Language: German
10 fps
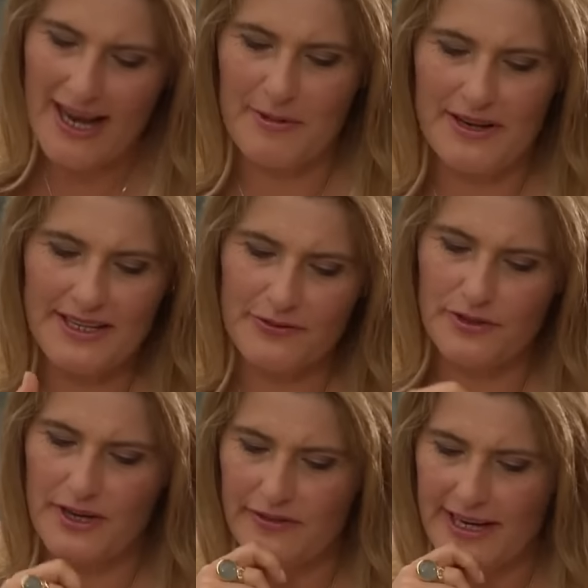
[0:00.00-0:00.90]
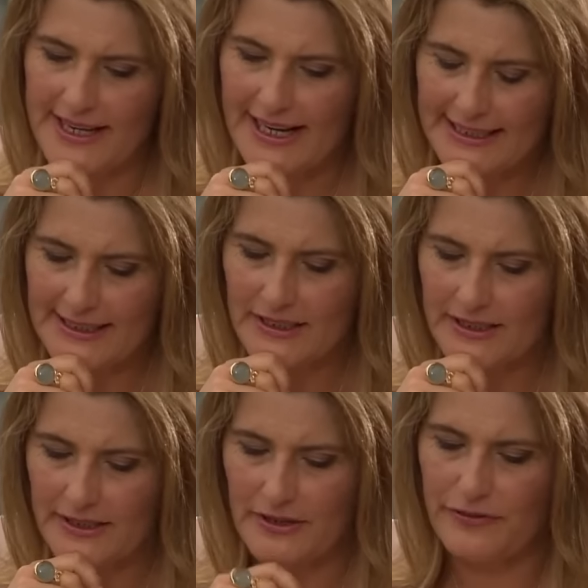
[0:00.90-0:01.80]
Aber ich würde auf eine
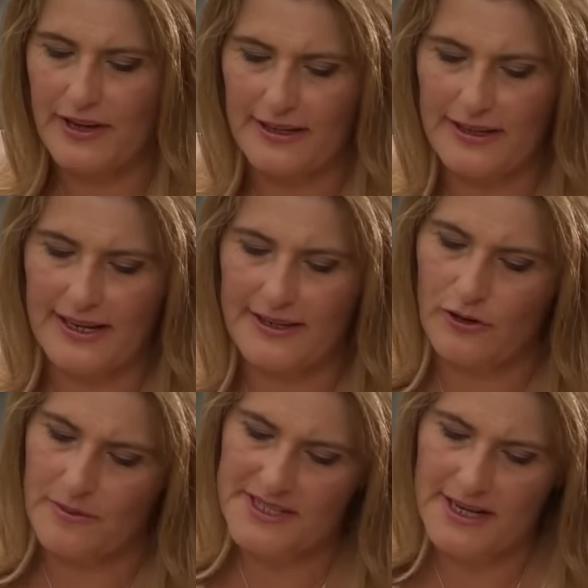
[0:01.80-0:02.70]
andere äh, Frage gerne kommen.